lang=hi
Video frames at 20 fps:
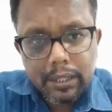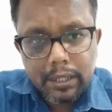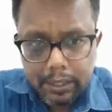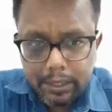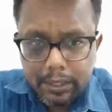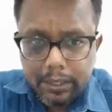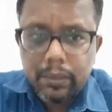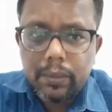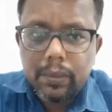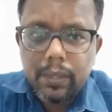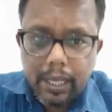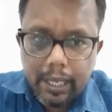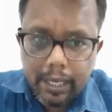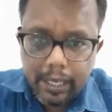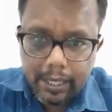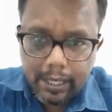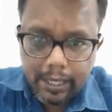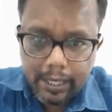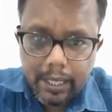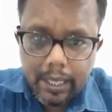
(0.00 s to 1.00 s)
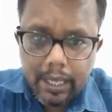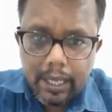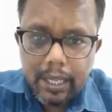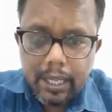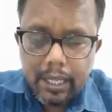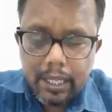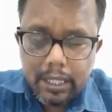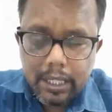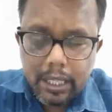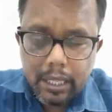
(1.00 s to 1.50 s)
दृश्यों के लिए
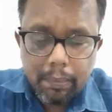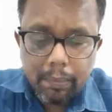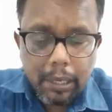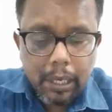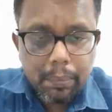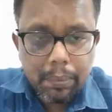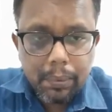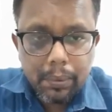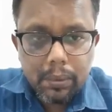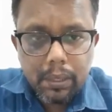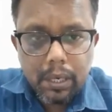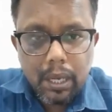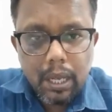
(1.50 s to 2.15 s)
इसे भरपूर